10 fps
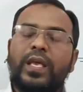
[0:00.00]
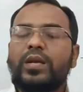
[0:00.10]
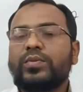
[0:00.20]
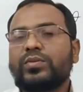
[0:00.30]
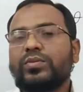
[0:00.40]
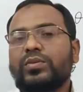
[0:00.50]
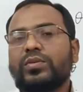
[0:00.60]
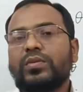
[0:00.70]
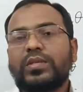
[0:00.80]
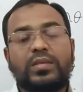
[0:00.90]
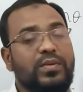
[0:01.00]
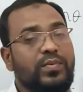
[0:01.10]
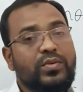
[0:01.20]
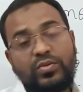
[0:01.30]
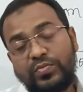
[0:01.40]
এবং সূত্রগুলো
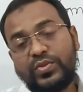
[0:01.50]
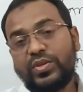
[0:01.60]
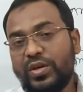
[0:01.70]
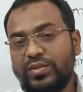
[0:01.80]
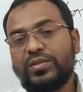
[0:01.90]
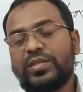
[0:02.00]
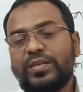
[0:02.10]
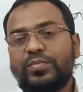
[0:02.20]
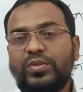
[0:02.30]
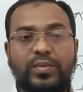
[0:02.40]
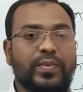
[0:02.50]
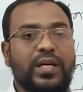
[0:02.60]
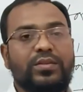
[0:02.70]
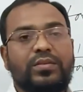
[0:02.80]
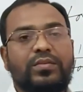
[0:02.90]
কিভাবে খুব সহজে
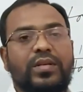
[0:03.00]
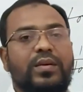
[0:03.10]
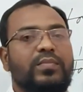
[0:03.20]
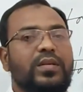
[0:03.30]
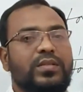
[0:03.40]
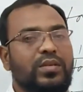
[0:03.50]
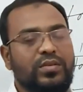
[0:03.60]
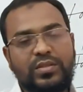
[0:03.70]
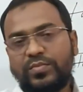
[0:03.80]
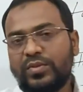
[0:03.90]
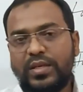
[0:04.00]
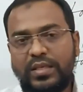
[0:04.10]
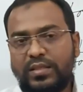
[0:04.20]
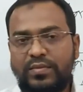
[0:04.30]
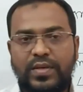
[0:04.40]
প্রতিপাদন করে আমরা সহজে মনে
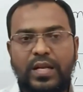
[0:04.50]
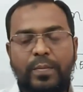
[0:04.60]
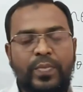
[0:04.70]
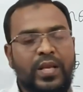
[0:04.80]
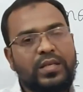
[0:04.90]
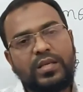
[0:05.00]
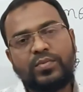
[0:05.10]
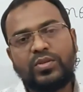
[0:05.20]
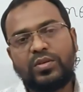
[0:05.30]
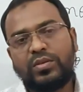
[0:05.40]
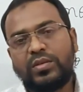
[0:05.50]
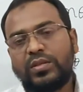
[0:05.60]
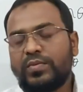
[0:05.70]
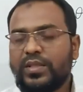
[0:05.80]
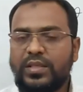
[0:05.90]
রাখতে পারি সেই বিষয়গুলো নিয়ে
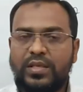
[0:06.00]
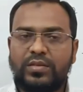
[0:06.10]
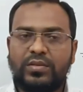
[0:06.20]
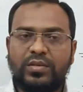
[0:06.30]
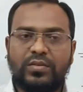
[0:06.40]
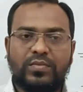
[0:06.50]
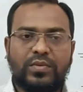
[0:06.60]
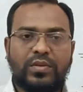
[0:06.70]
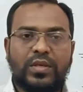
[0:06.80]
তোমাদের সাথে আলোচনা করব